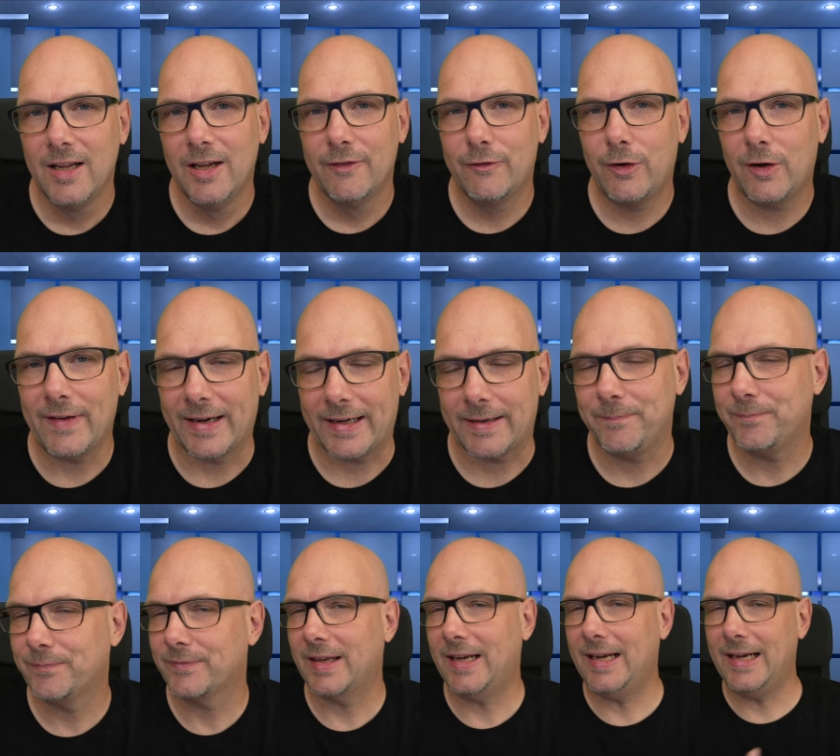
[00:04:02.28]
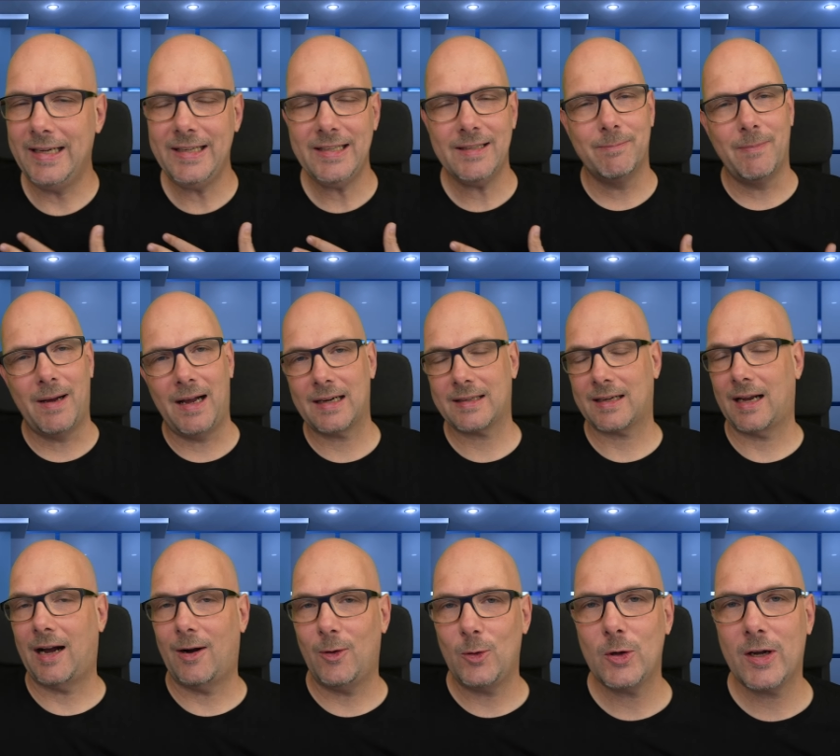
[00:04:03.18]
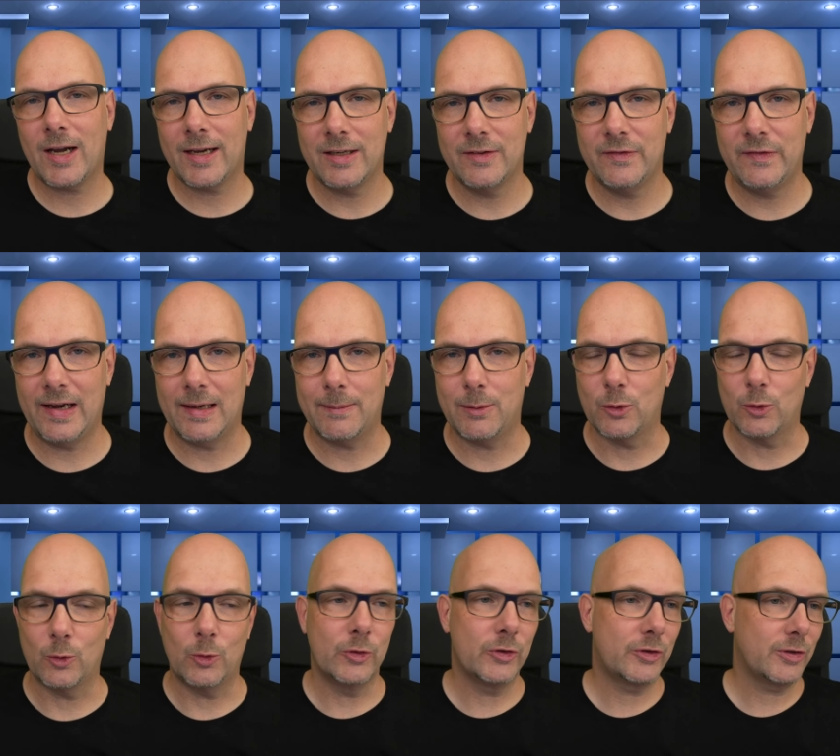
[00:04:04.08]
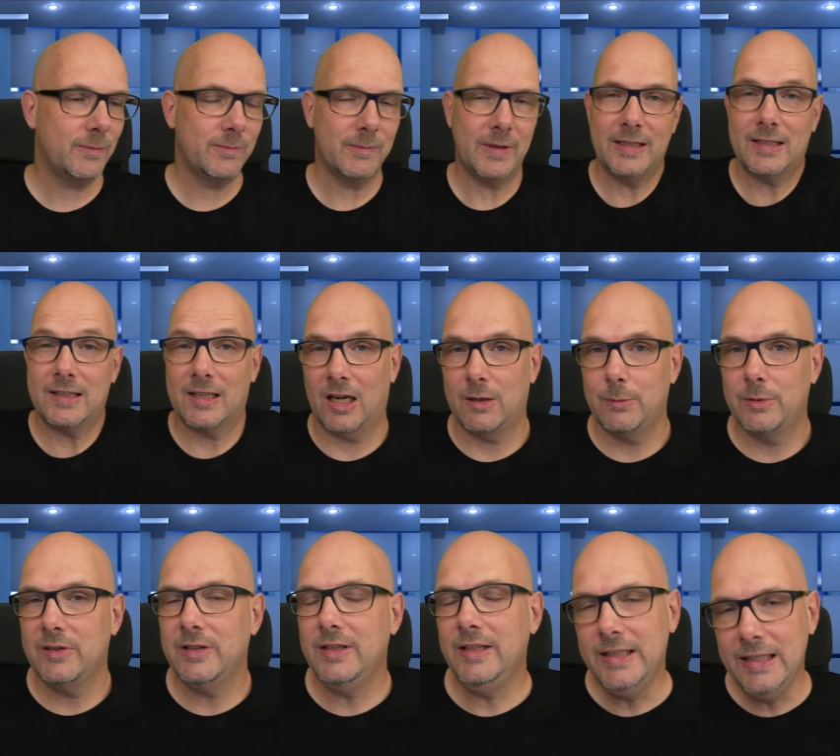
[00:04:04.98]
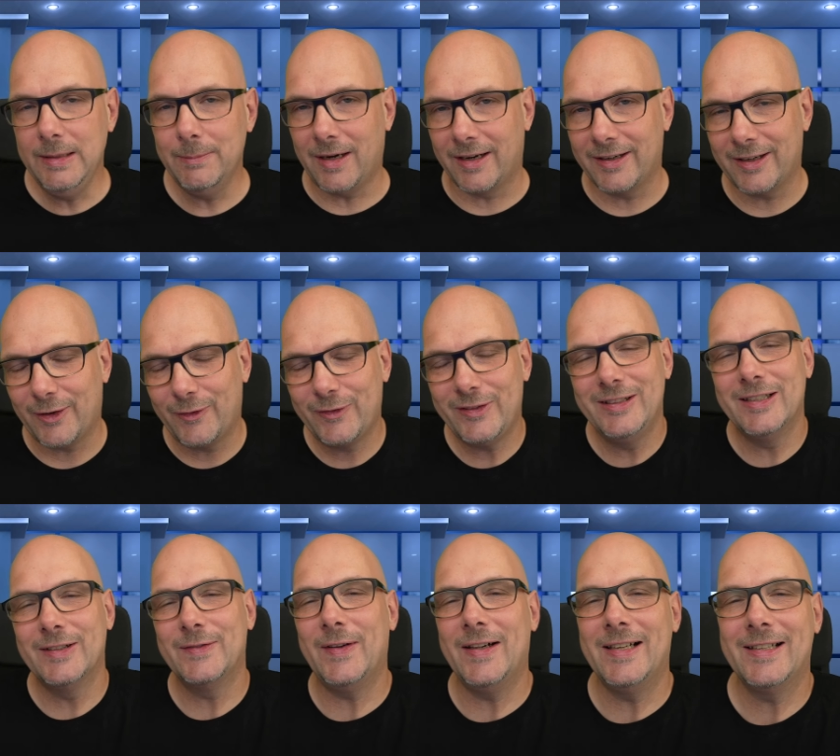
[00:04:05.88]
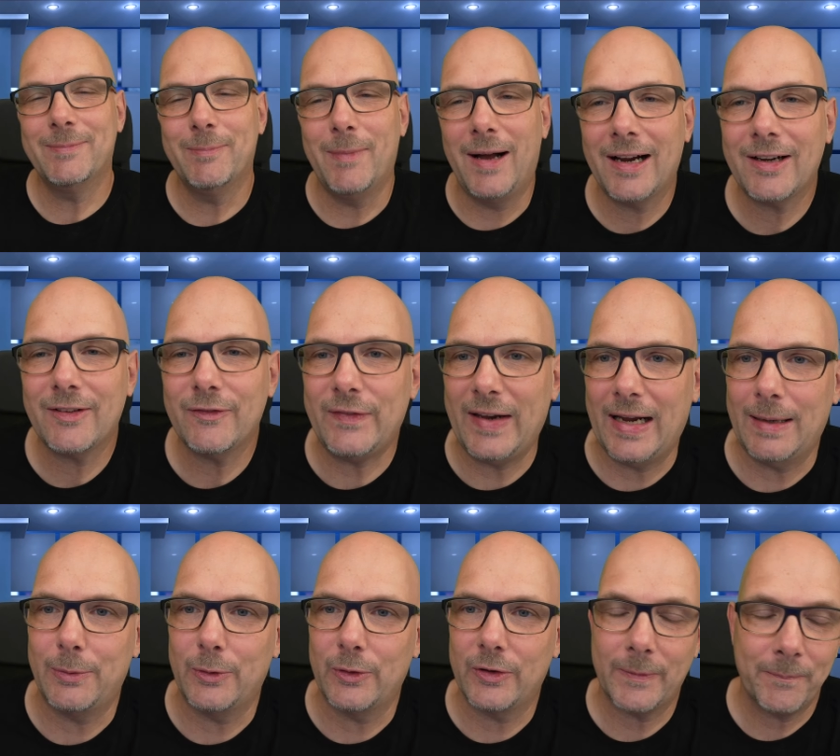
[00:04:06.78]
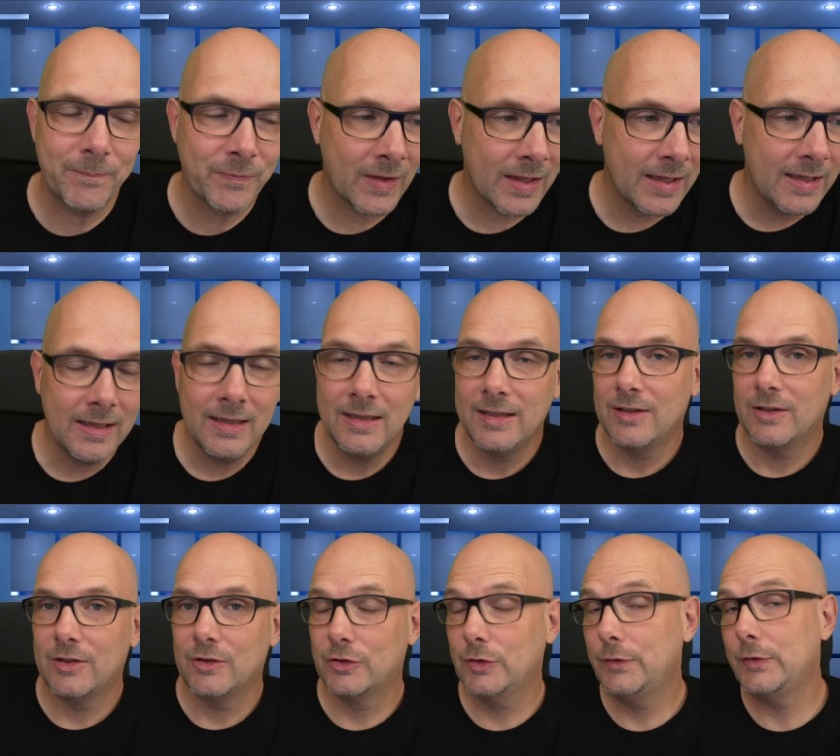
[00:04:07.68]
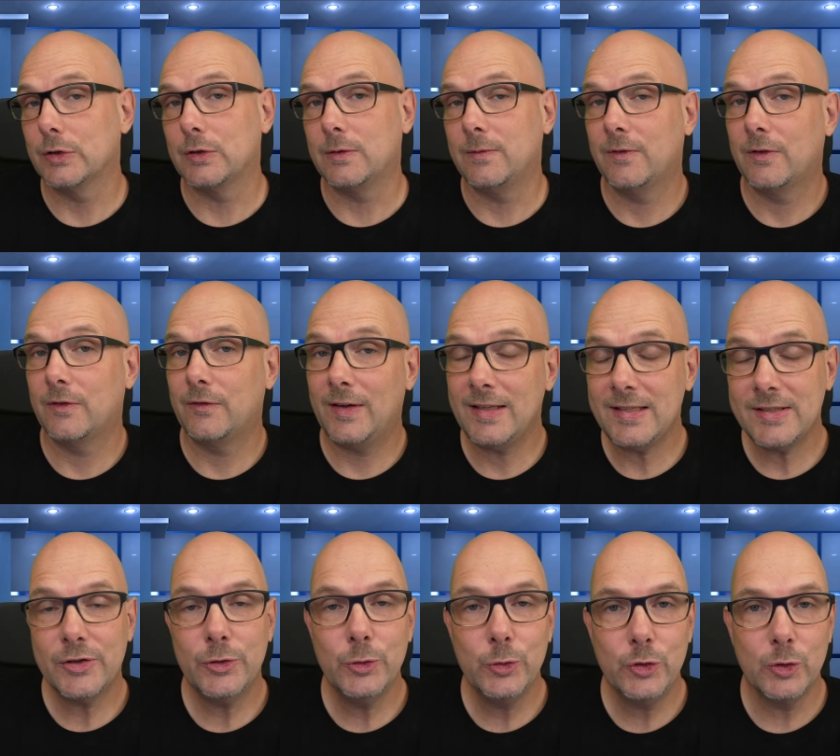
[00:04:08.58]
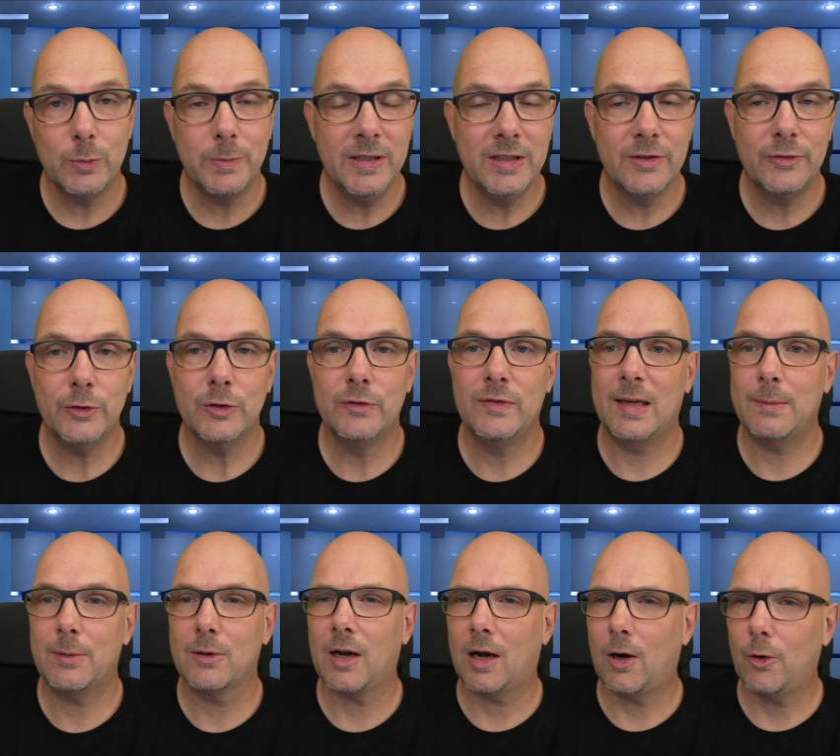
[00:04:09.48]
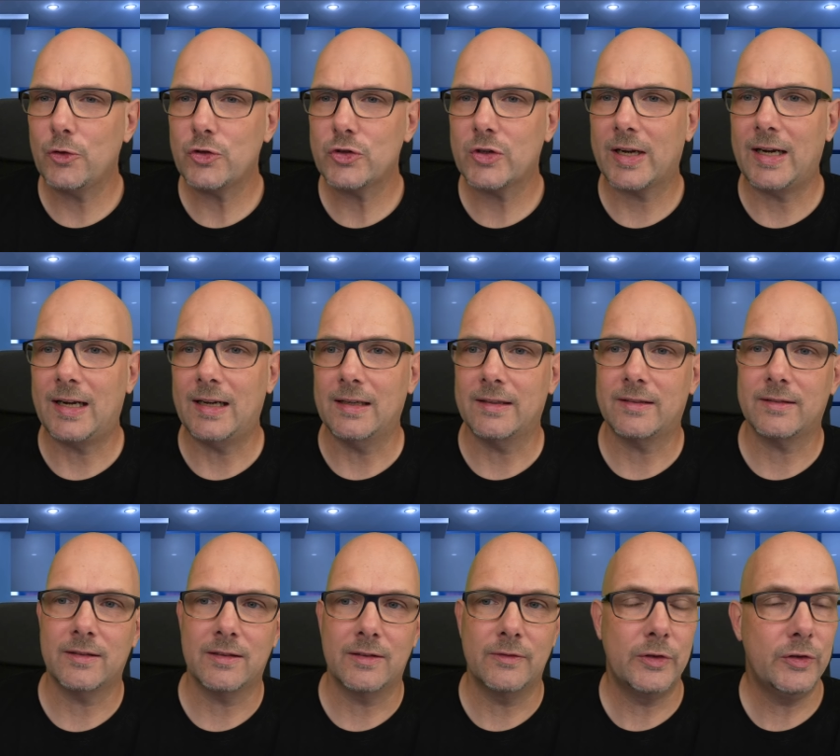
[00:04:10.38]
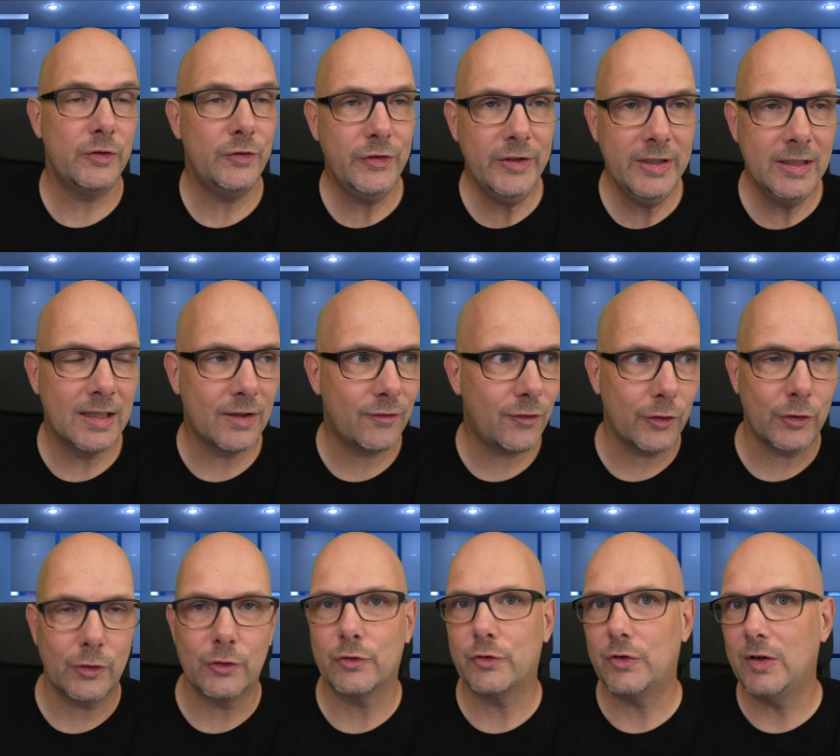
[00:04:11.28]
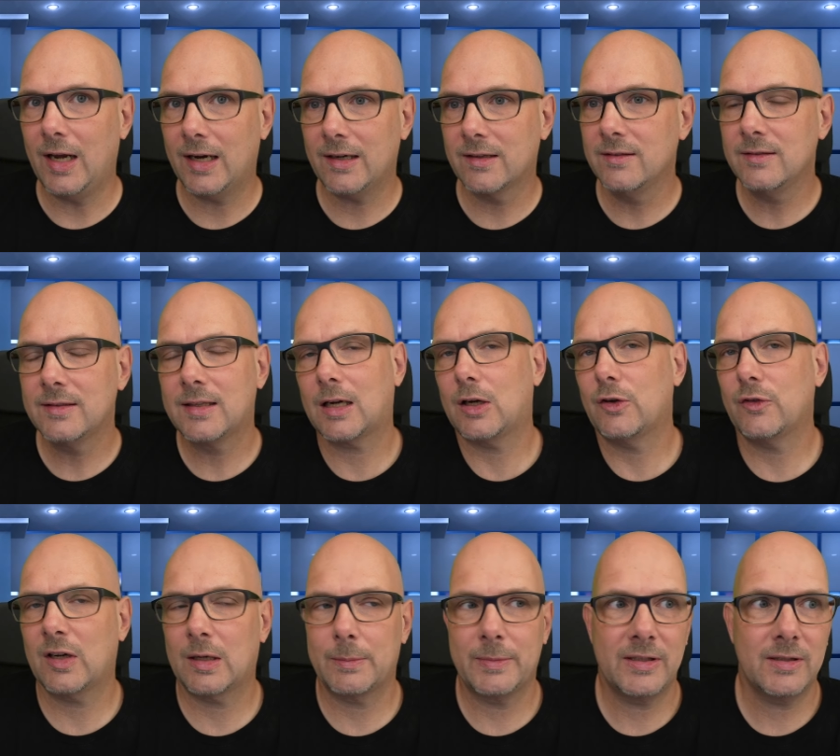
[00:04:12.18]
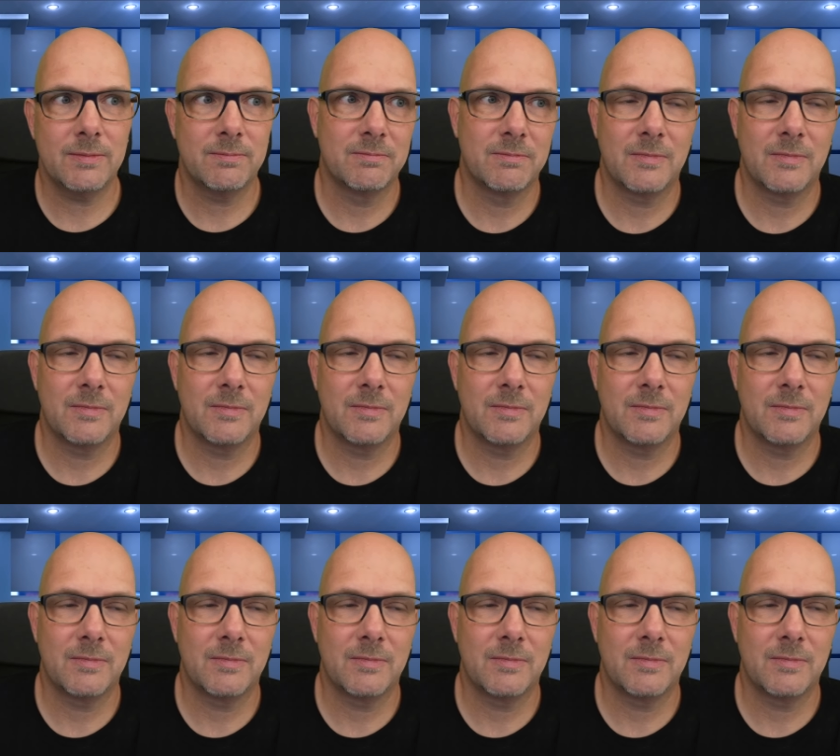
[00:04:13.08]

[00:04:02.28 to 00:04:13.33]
Vorweg, ich mag auch keine Werbung und ich glaube, niemand auf dieser Welt mag Werbung. Sowieso, was YouTube hier für Werbung ausstrahlt, äh, wie viel davon und wie lange, darauf habe ich